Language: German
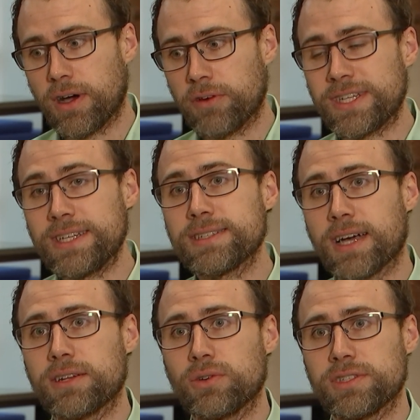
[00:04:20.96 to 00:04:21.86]
auf
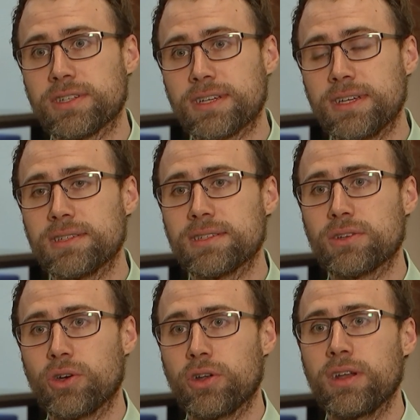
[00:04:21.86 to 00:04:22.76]
Tätigkeiten
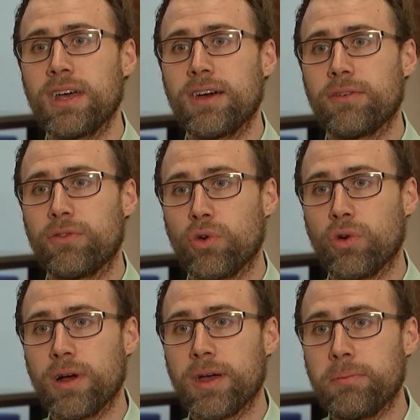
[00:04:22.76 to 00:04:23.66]
konzentrieren können,
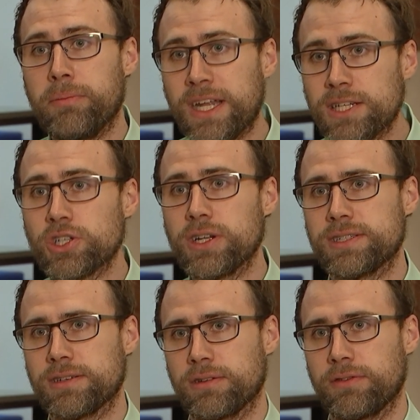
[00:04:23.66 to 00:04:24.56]
wo
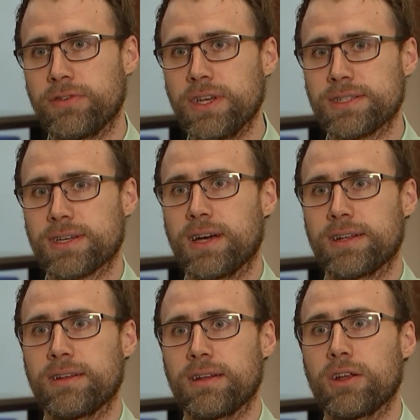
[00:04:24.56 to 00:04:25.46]
menschliche
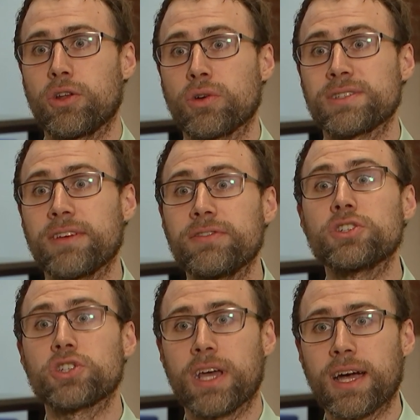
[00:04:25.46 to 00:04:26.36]
Fähigkeiten noch sehr
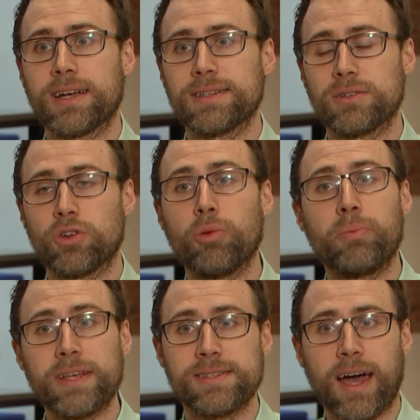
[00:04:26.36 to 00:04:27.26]
viel stärker sind, auch
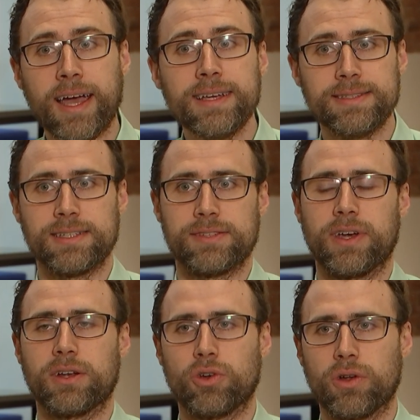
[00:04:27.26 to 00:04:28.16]
besser eingesetzt werden